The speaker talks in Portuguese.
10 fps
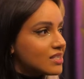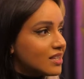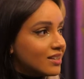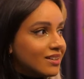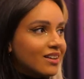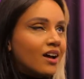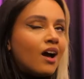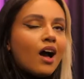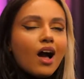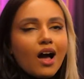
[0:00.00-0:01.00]
caminho sem volta,
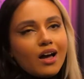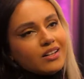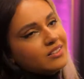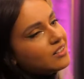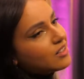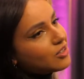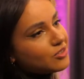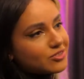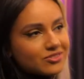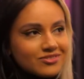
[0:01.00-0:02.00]
né? Ah, não.
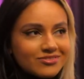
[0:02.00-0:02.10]
Eita!